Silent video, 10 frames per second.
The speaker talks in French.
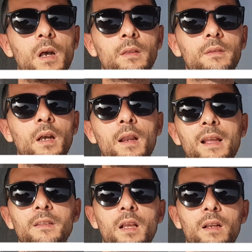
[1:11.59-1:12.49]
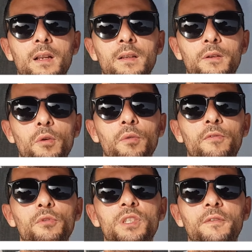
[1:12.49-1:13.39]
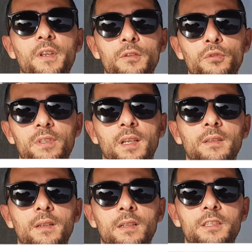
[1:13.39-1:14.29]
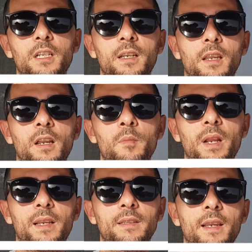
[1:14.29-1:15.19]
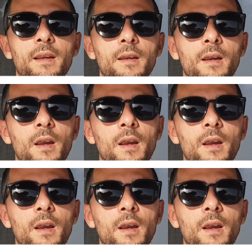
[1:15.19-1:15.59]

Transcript: en tant que fluidifiant du sang, anti-agrégant plaquettaire.